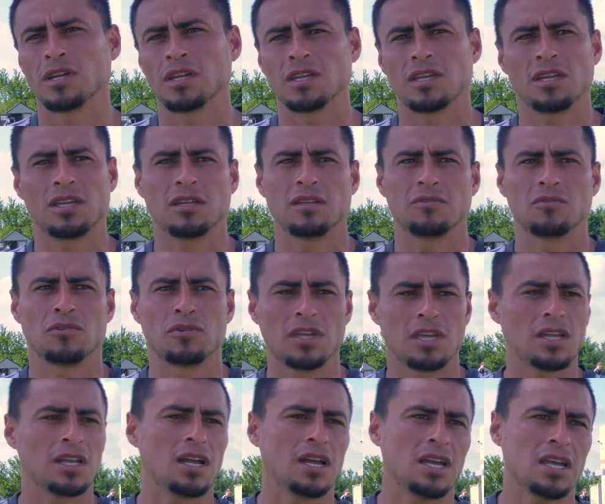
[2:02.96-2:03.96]
que, no
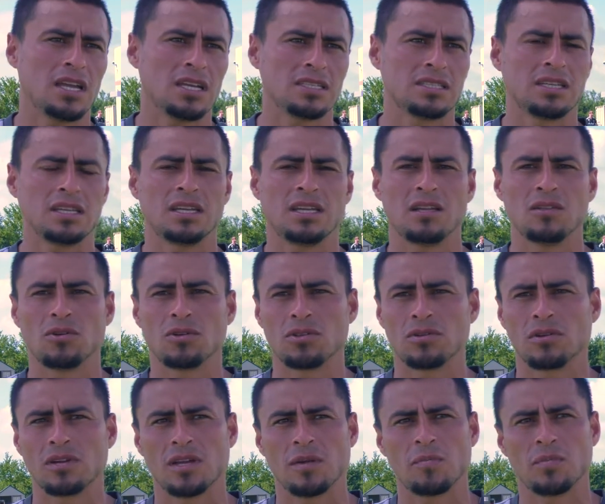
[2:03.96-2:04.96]
quiere a este y el
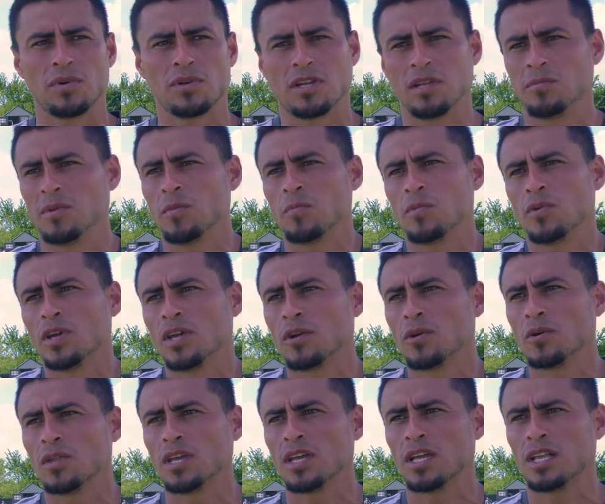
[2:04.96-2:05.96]
otro que por el mismo
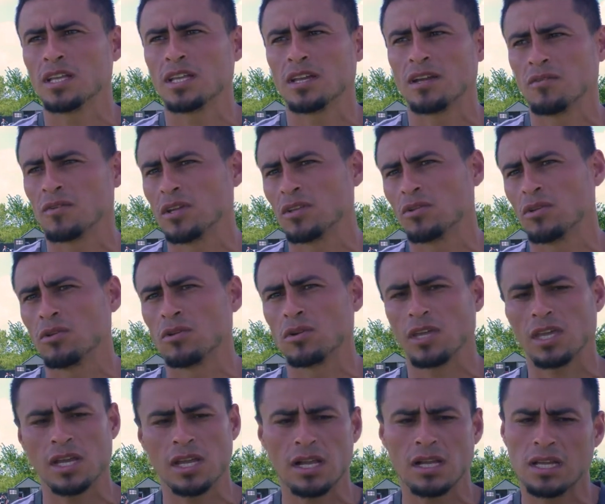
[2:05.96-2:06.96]
ego de él, que aunque no lo
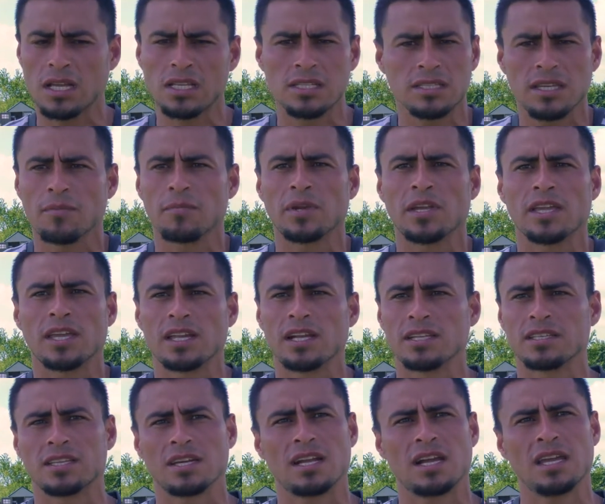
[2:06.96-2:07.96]
quieran, él siempre quiere
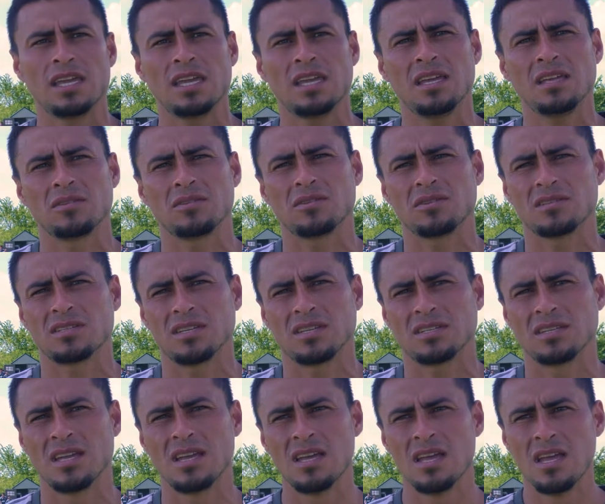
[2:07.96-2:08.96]
estar ahí, entonces
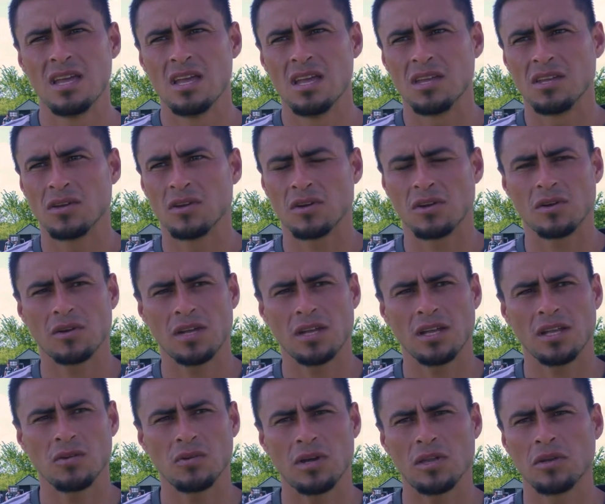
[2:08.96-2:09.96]
yo creo
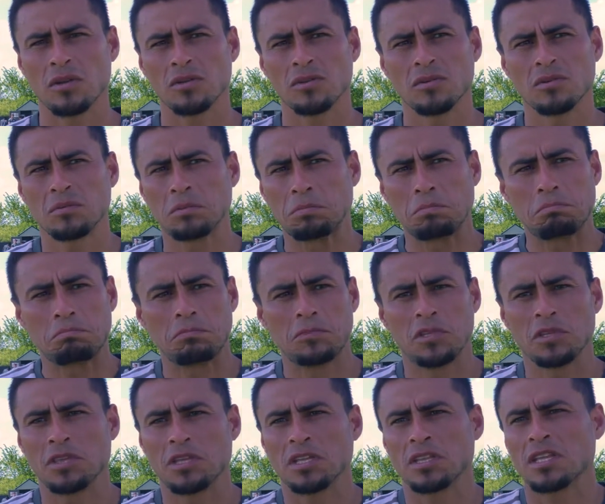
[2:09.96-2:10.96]
que el jugador no,
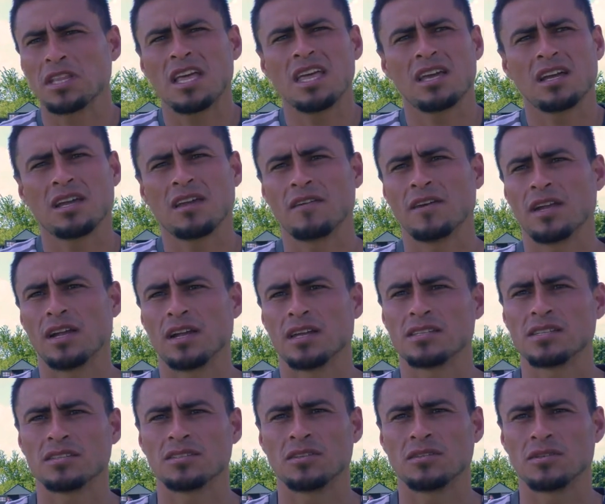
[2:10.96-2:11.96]
no tiene nada que ver en
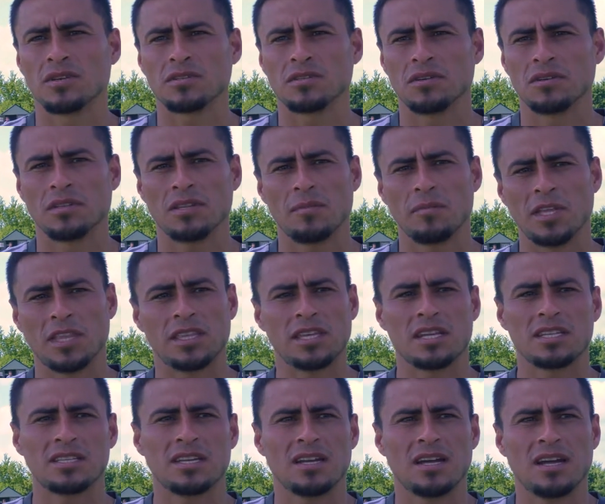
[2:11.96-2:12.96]
esa situación de
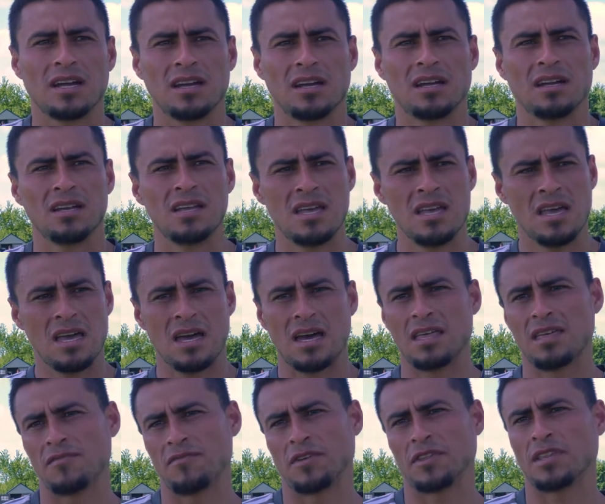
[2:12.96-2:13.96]
meterse a,
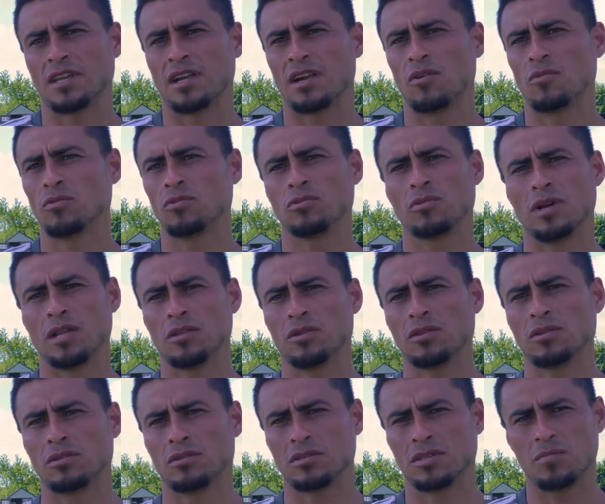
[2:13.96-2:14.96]
a defender a uno o al
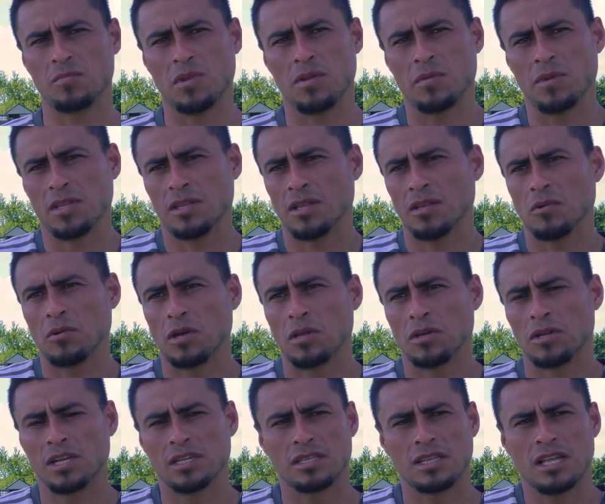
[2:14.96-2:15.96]
otro, simplemente el
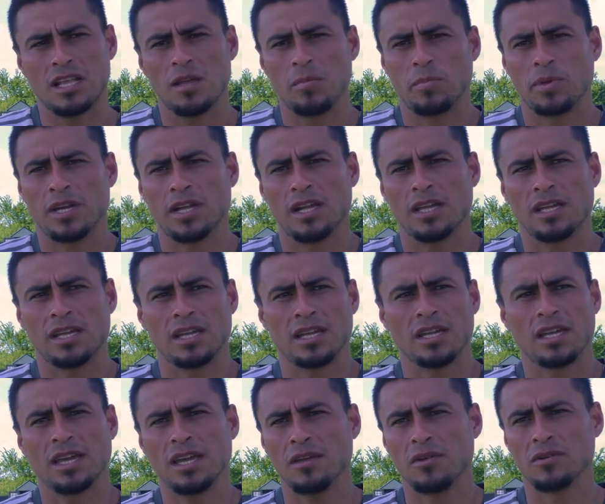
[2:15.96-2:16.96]
jugador está a la espera de
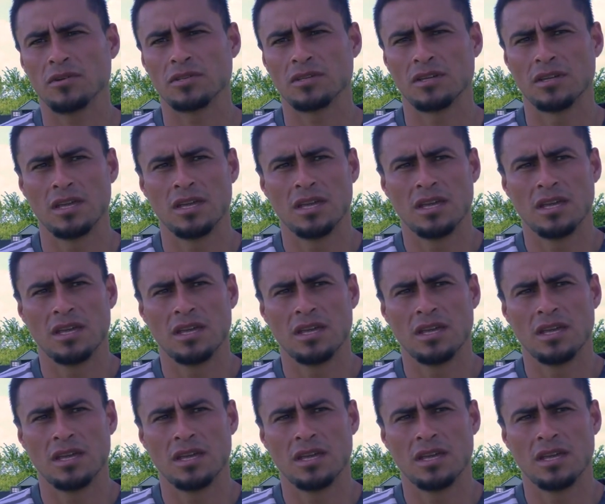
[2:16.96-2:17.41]
que ellos,